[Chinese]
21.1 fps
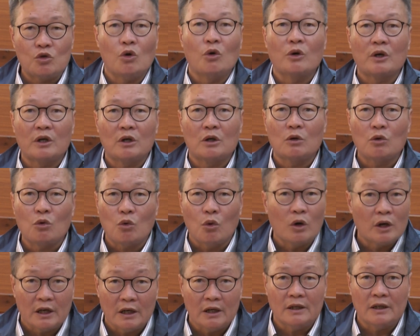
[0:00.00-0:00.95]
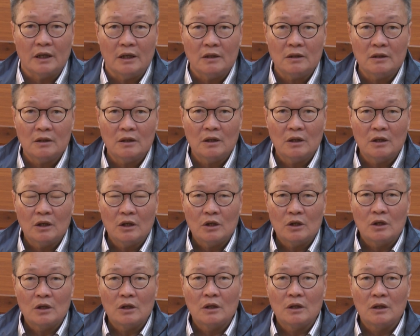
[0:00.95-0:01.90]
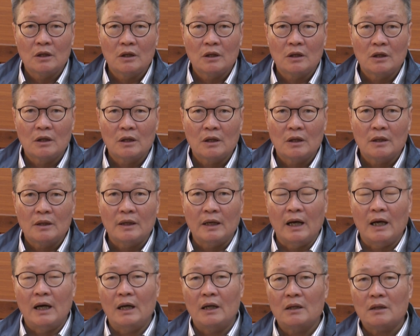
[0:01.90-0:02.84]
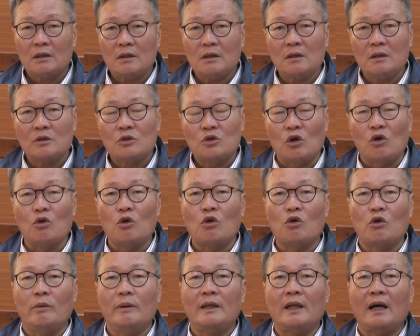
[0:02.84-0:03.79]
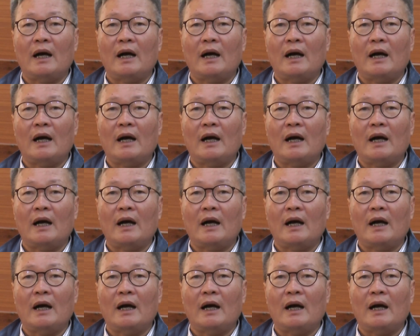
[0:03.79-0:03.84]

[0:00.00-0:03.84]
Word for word: 做国歌呢？那中国国民